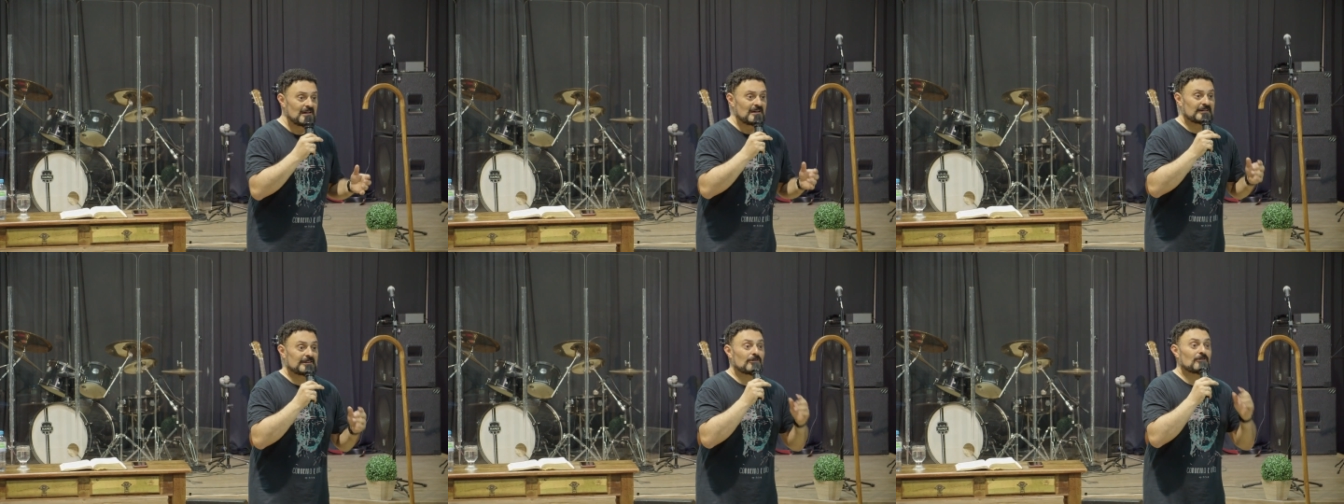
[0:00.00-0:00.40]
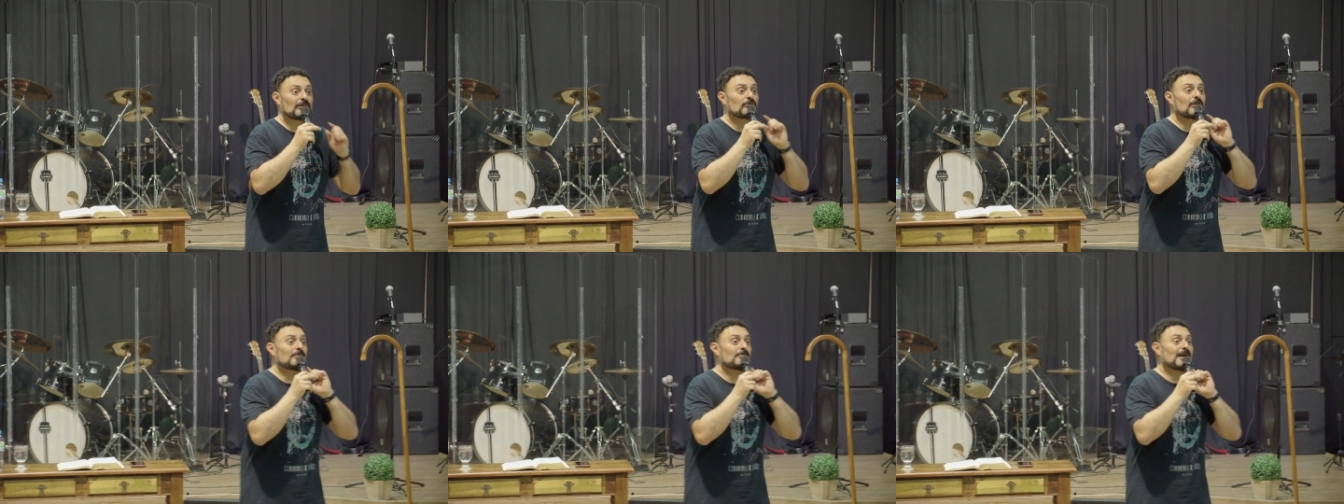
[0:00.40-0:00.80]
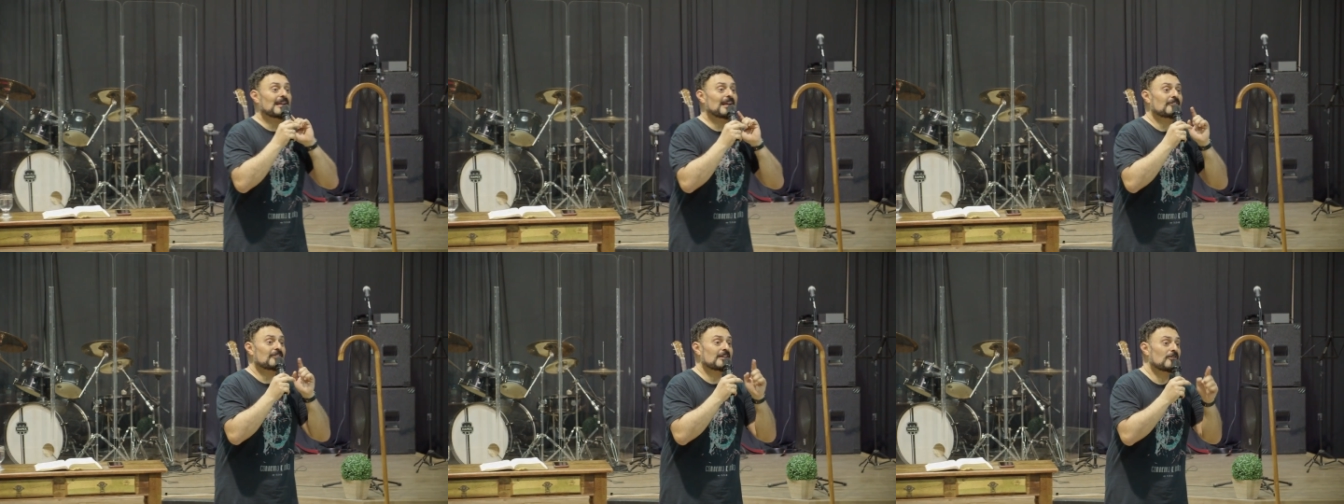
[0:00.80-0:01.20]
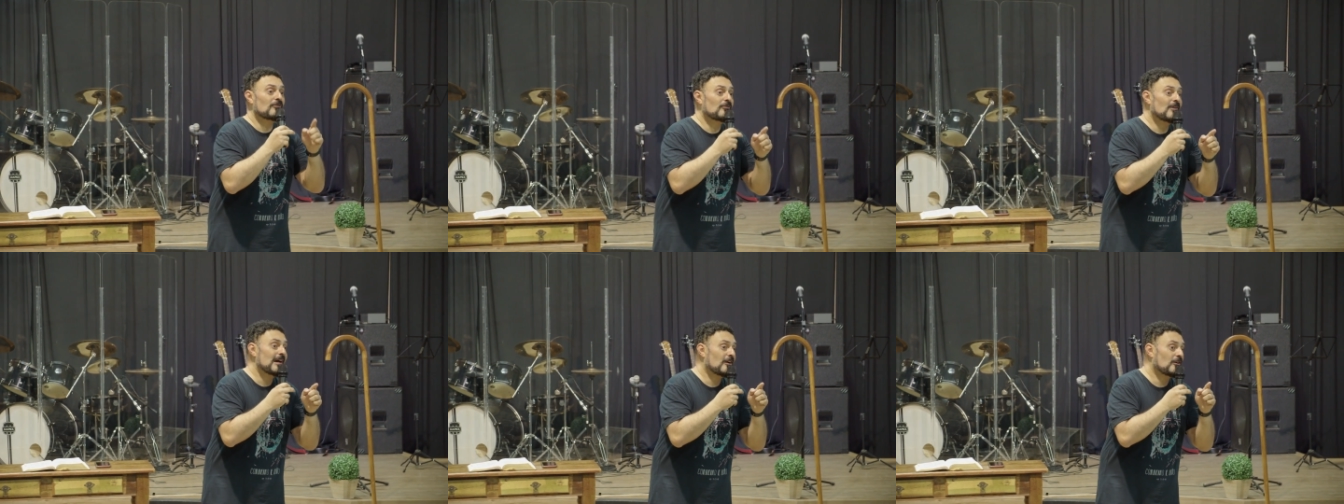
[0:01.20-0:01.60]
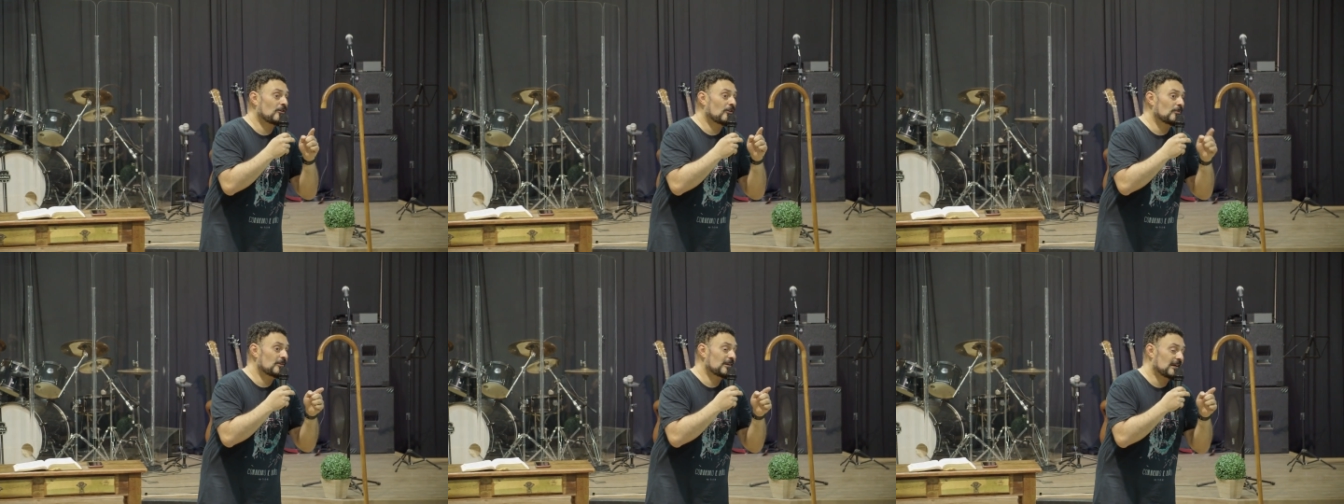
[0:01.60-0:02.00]
Então, a tua palavra não é
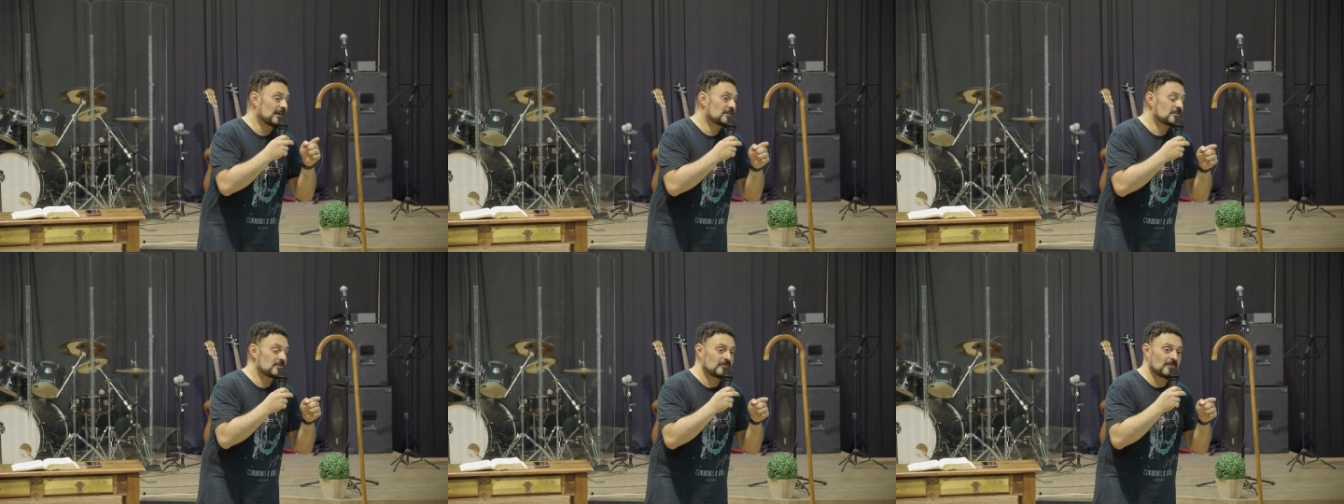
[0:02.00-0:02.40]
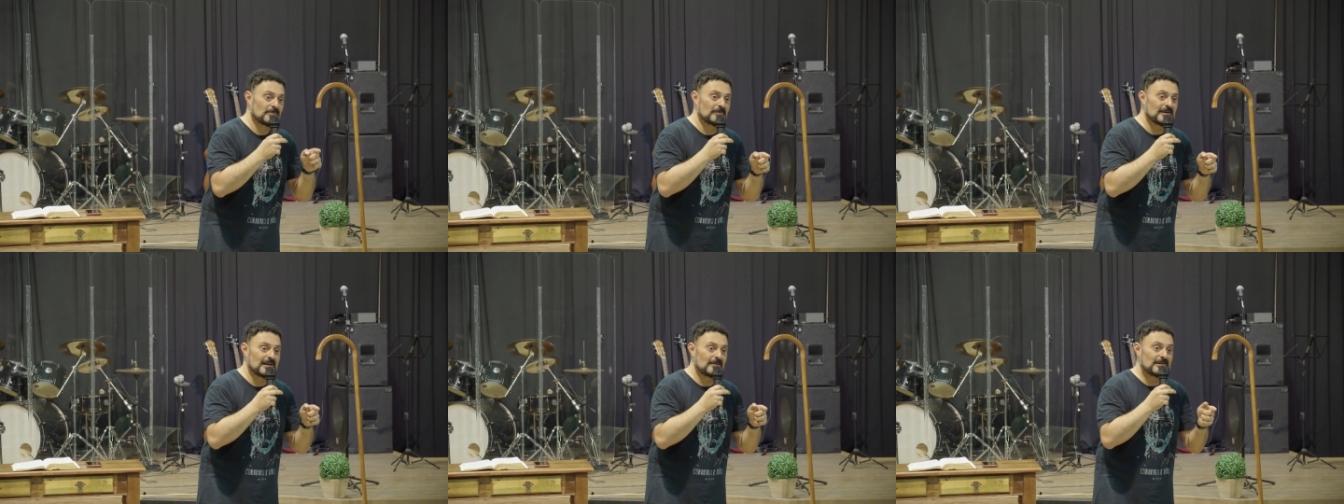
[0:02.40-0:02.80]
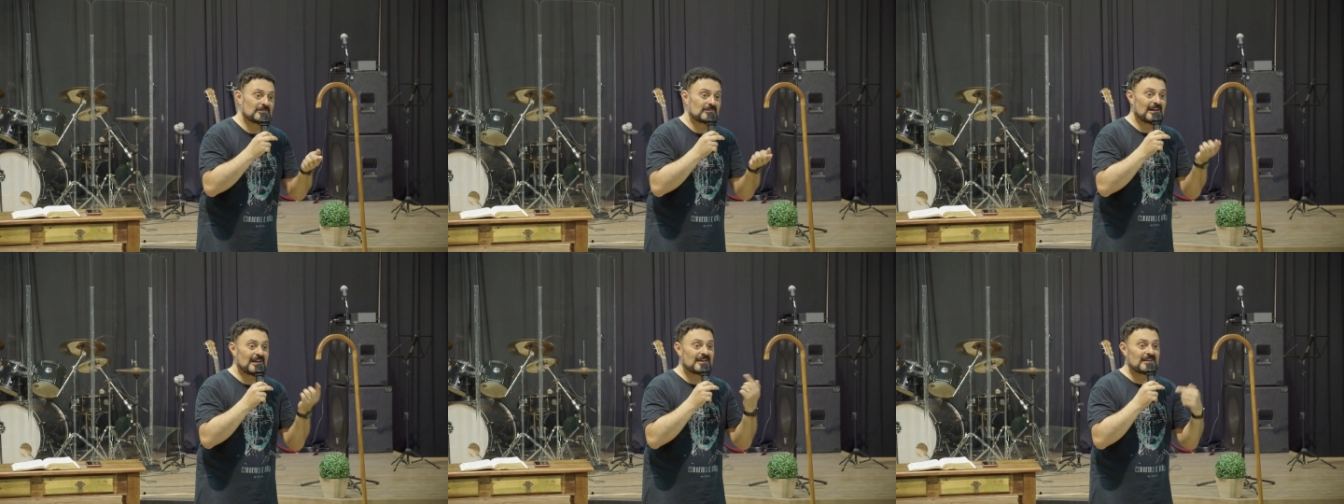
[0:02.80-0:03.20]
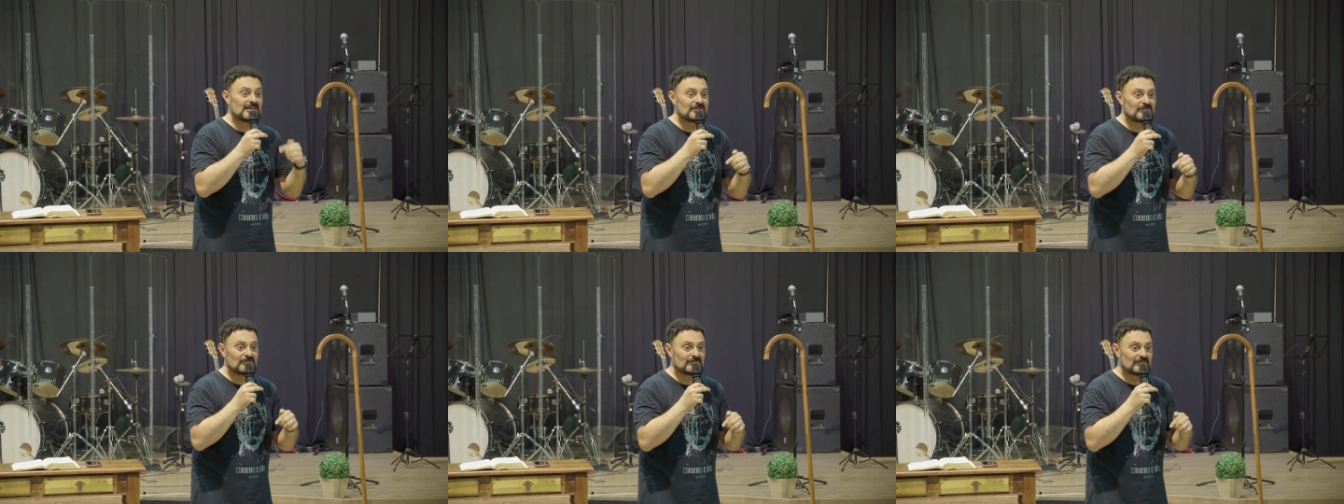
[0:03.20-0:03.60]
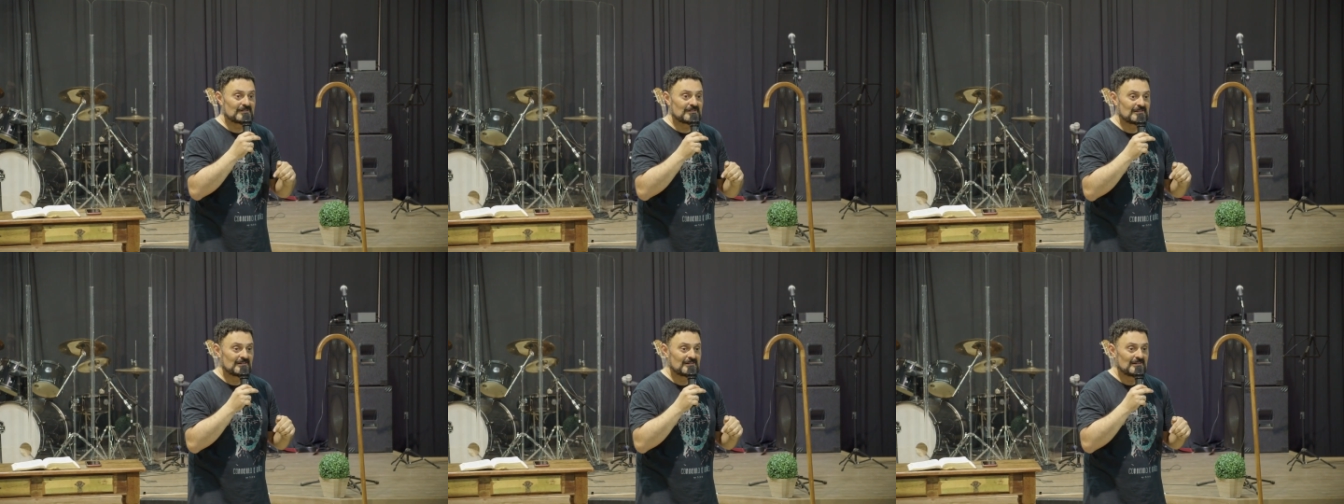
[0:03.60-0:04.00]
comunicativa, primeiramente, ela é criativa.
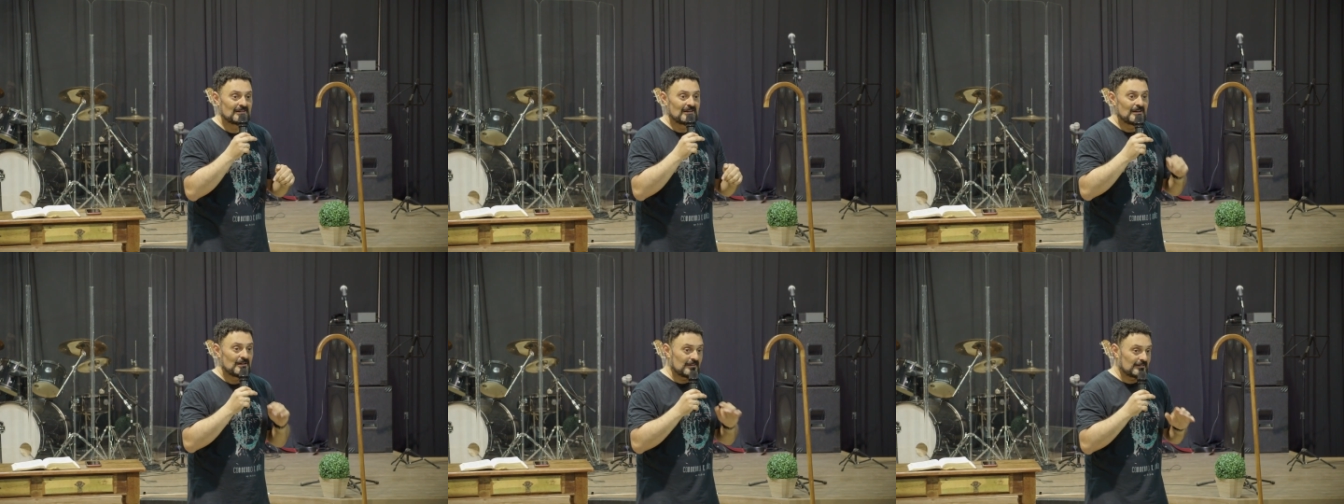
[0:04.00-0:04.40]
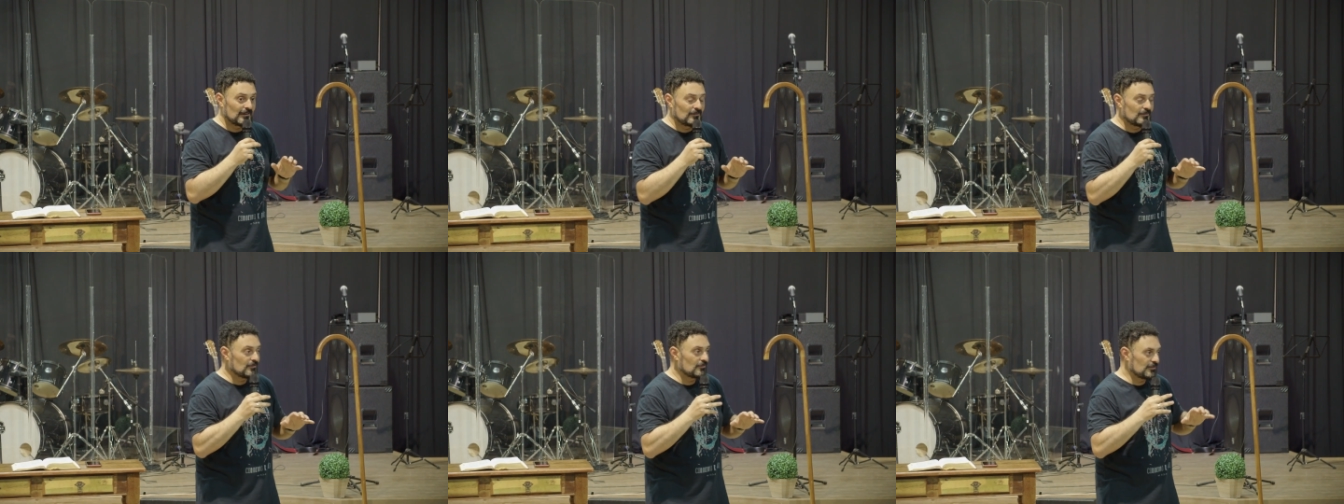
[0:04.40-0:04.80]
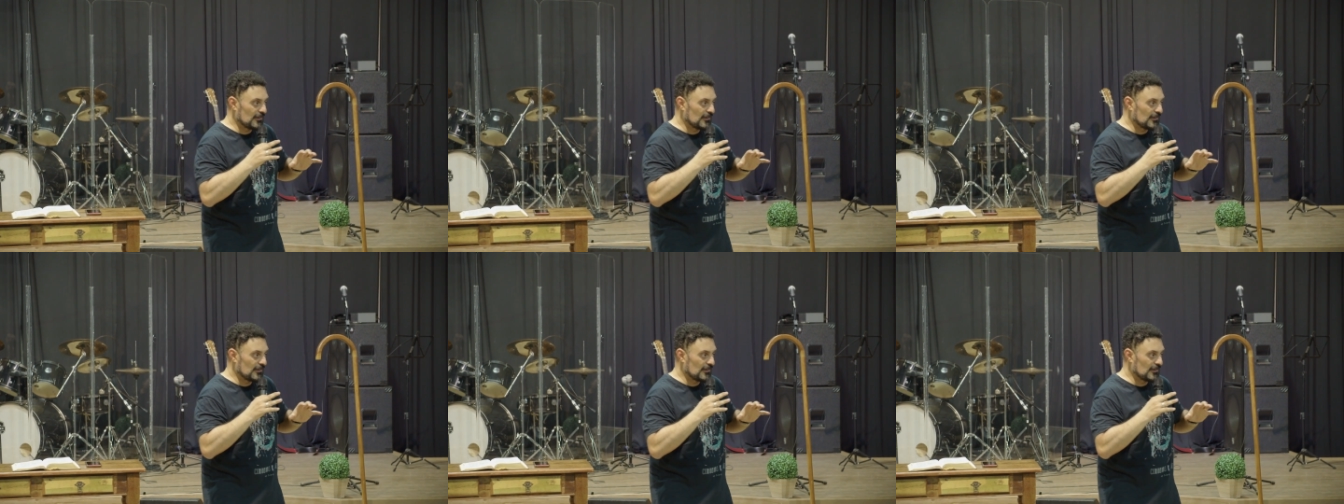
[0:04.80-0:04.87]
Então, o